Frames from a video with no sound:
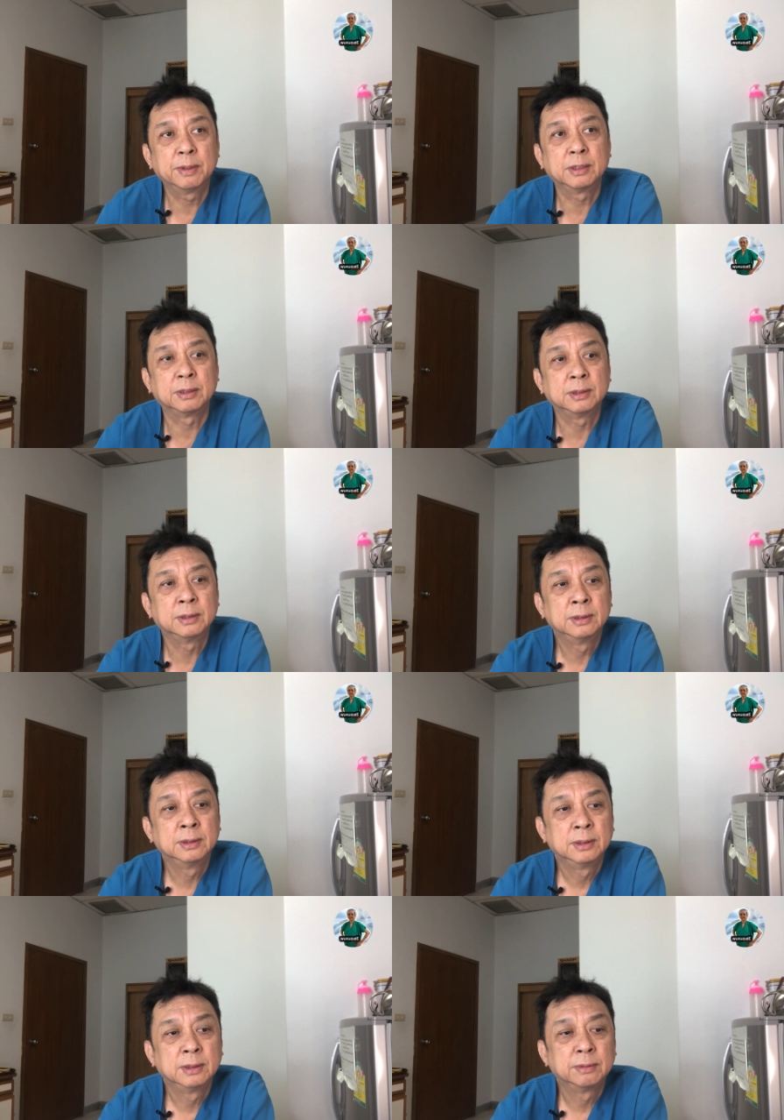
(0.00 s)
เกิด
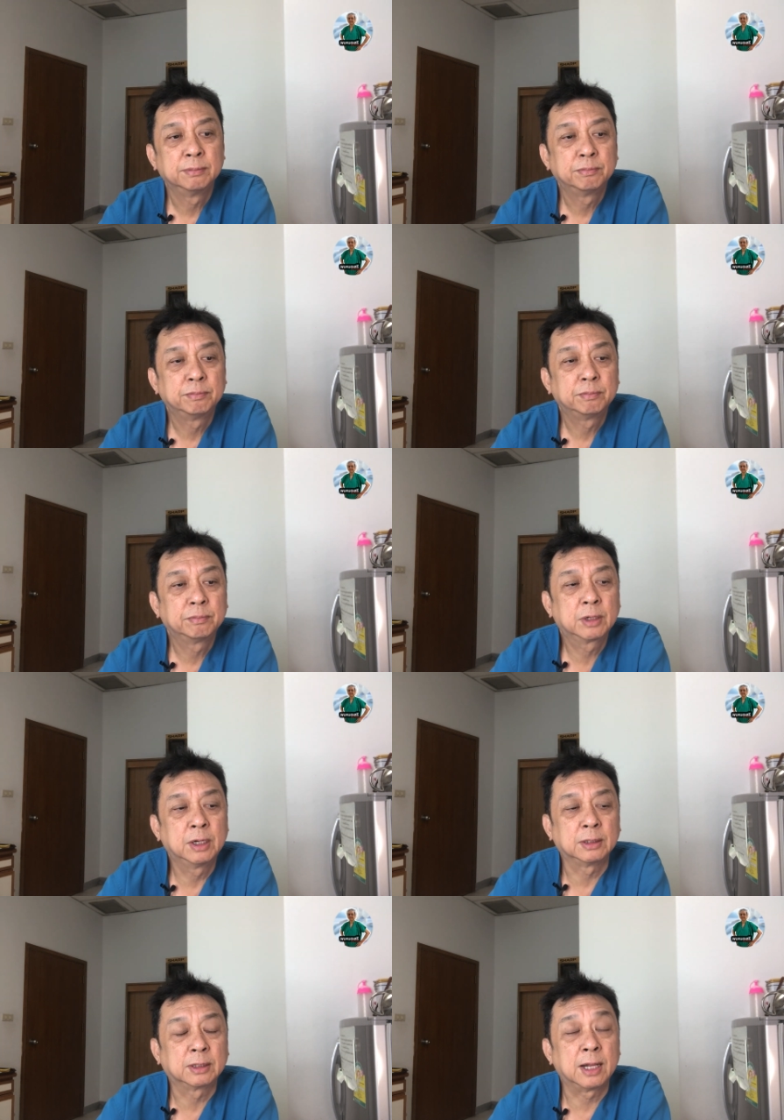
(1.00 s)
เกิ
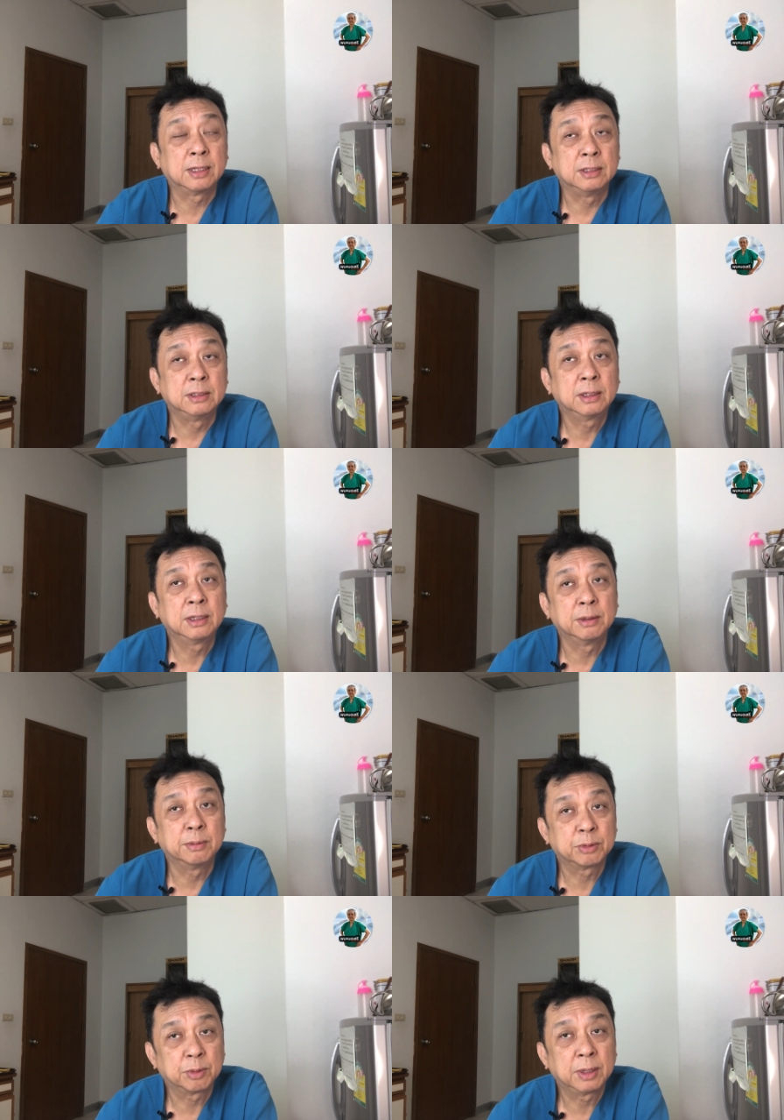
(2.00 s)
ดการติดเชื้อทางเดิน
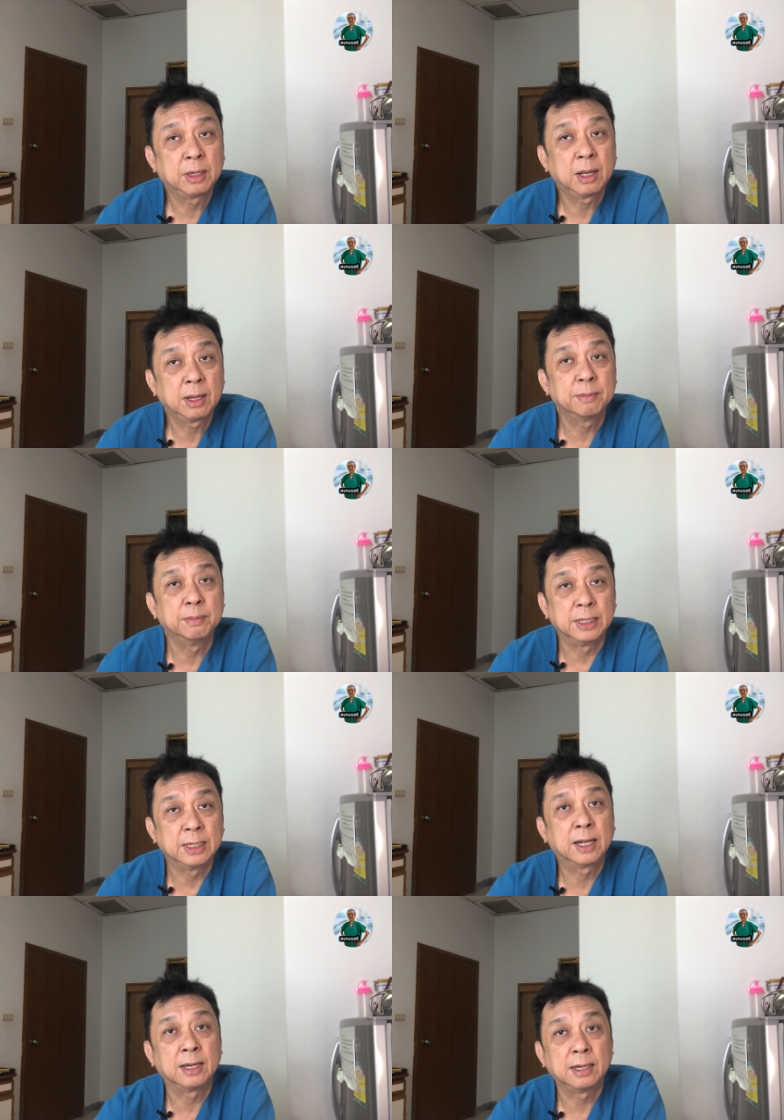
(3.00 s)
ปัสสาวะได้เหมือน
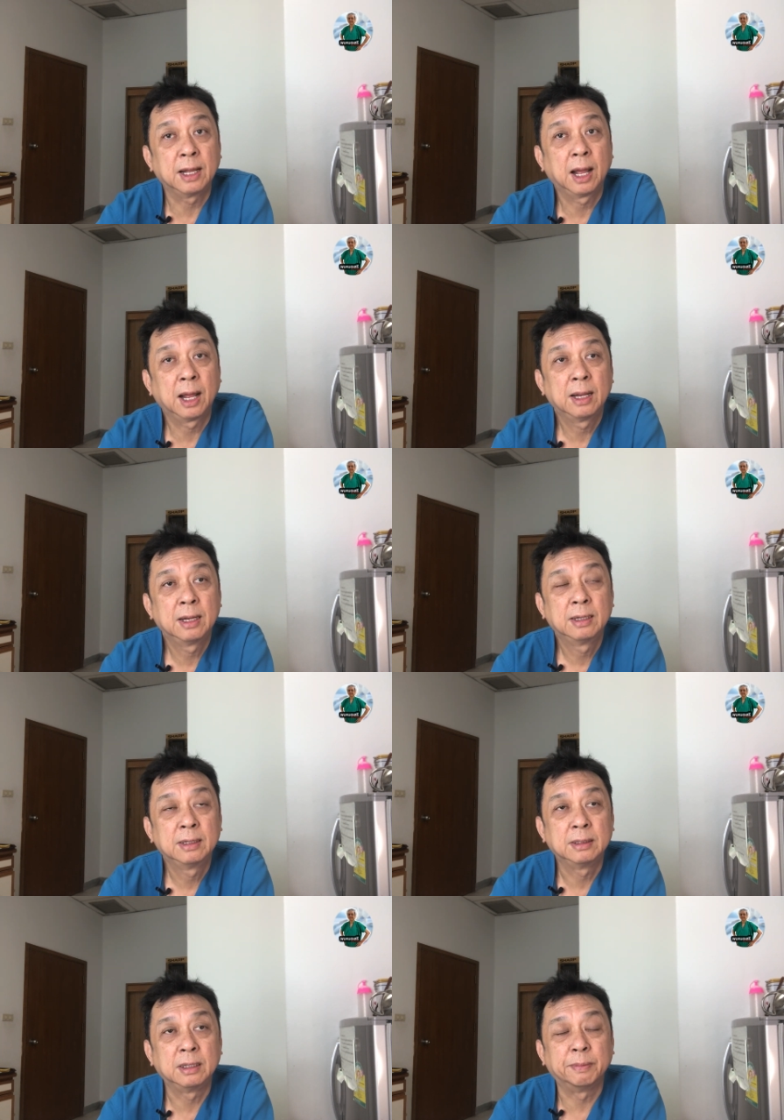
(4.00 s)
กันนะ
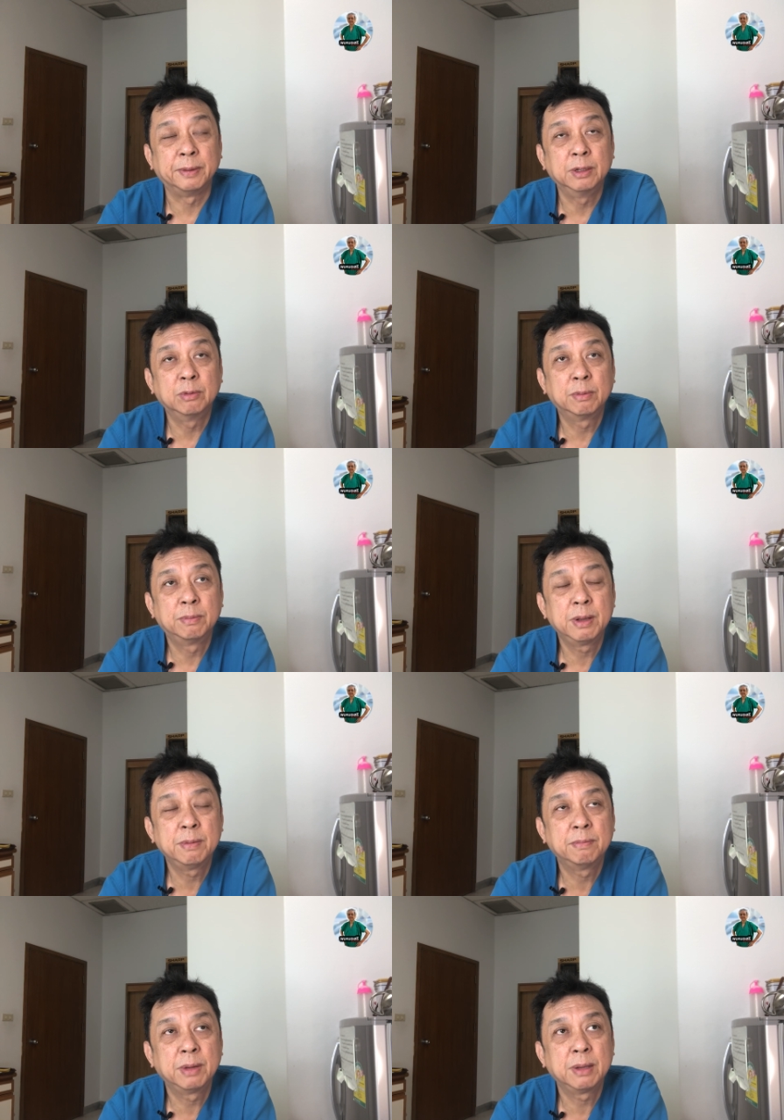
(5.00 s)
อย่าไปนึกว่าไม่
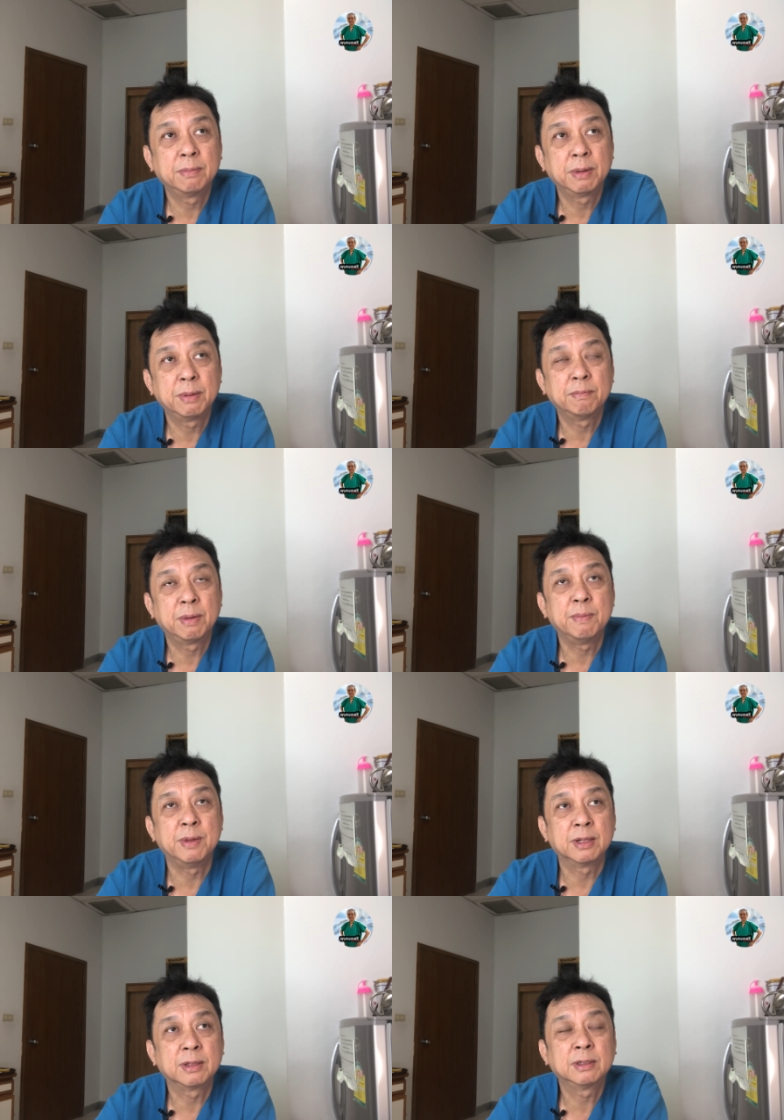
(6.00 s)
ไม่ไม่ไม่มี
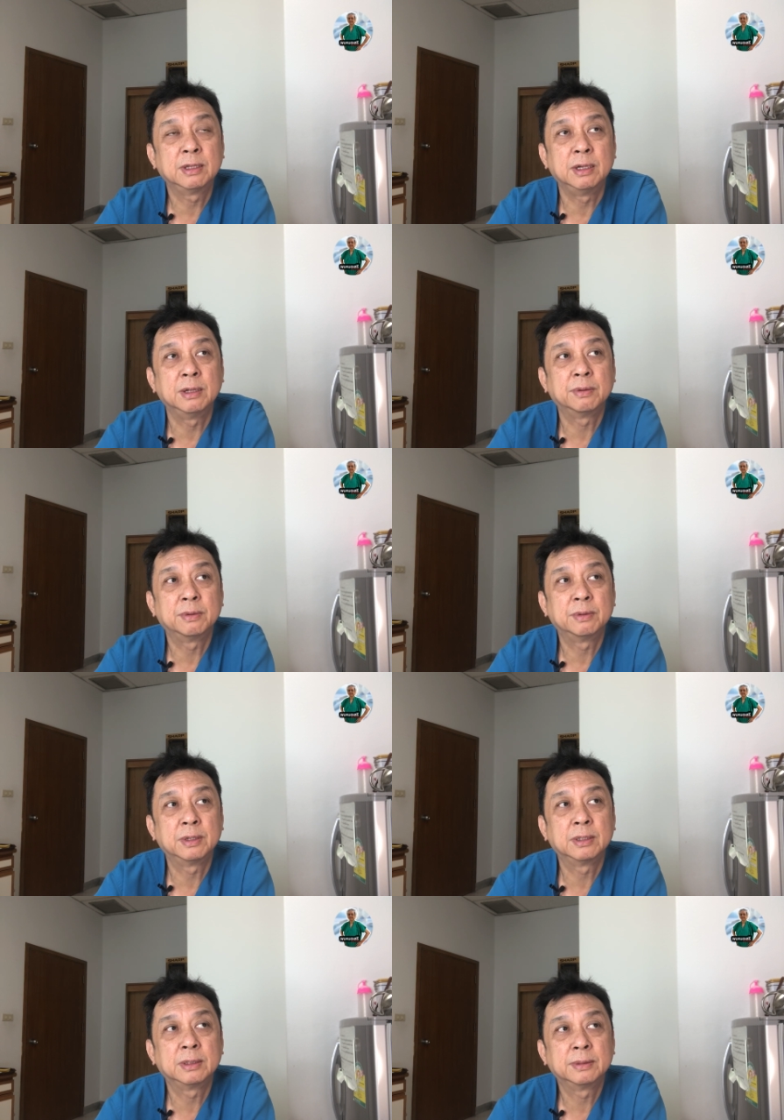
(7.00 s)
สักทีเดียว
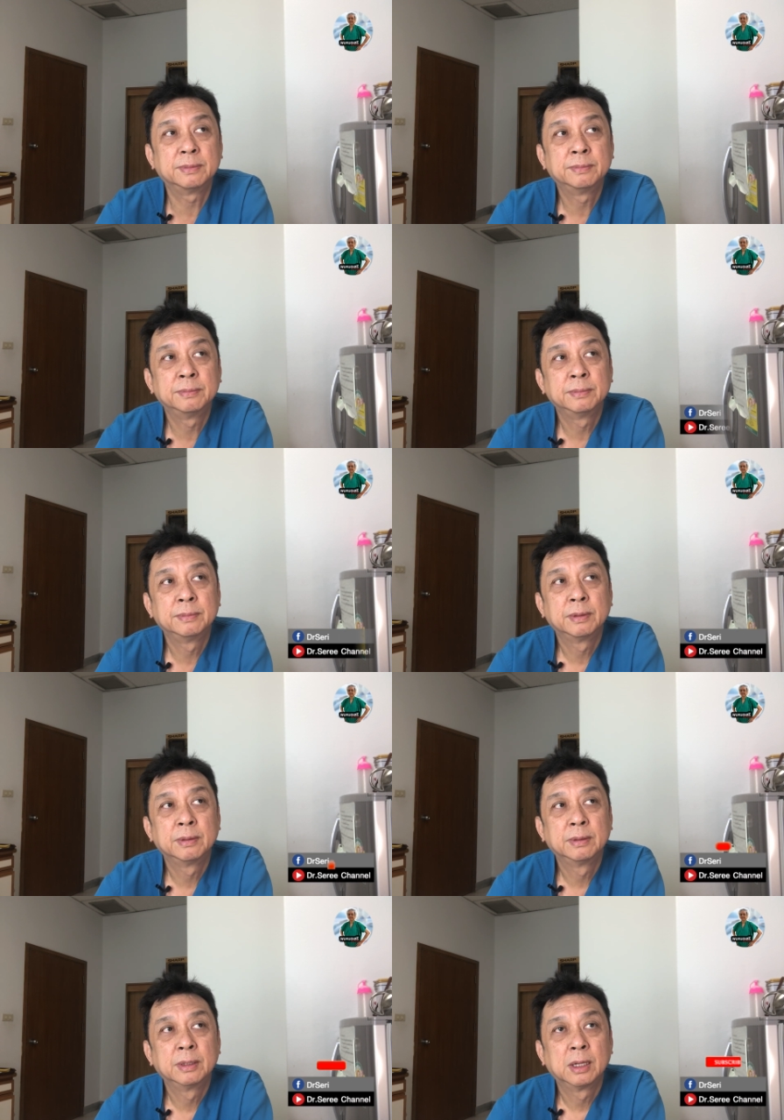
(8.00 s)
นะ
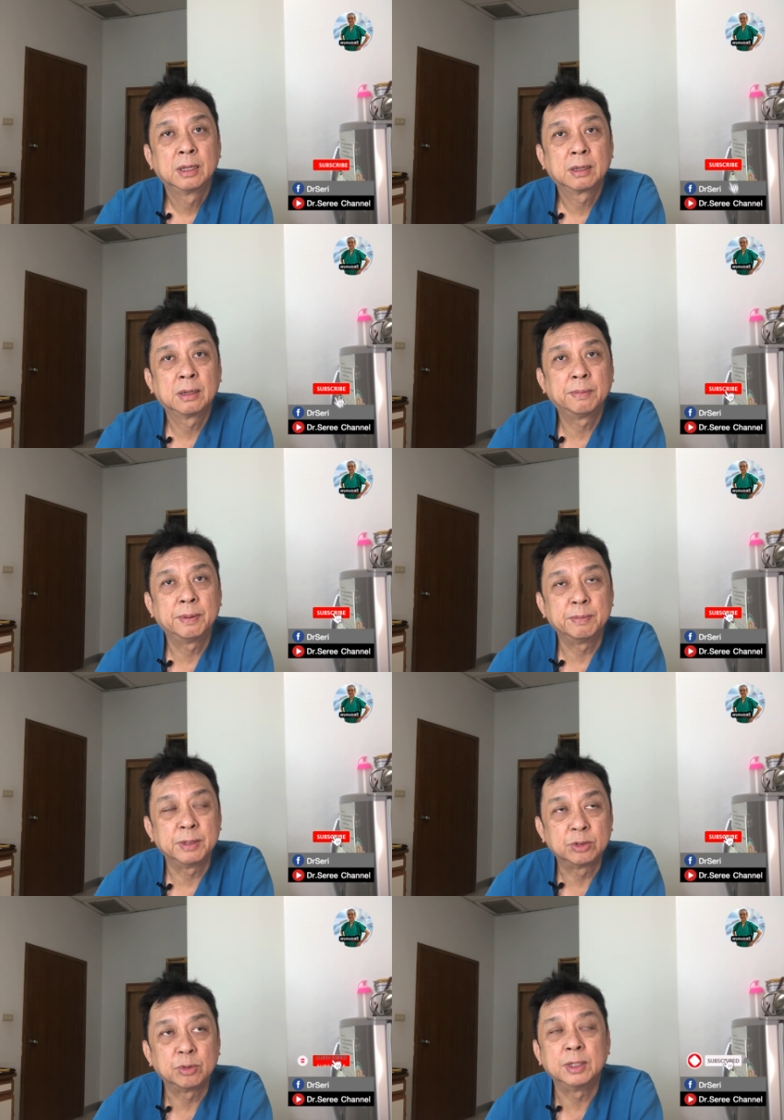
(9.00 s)
ก็เป็นเป็น
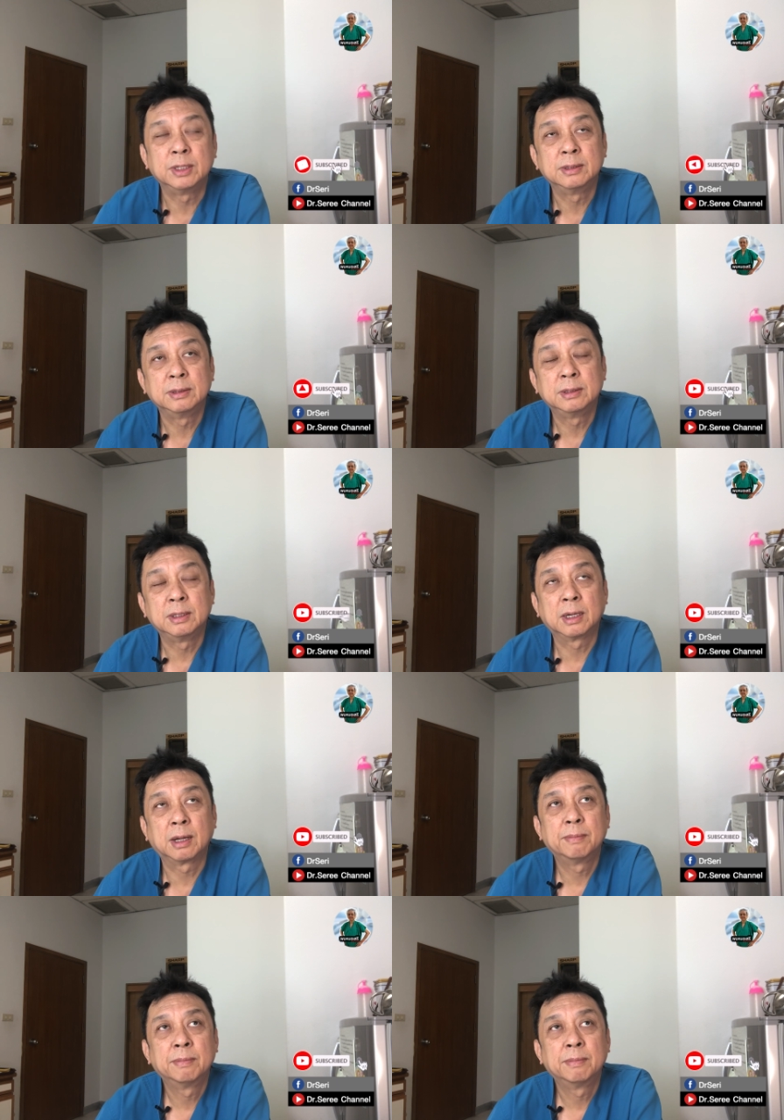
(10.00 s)
ส่วนหนึ่งนะครับ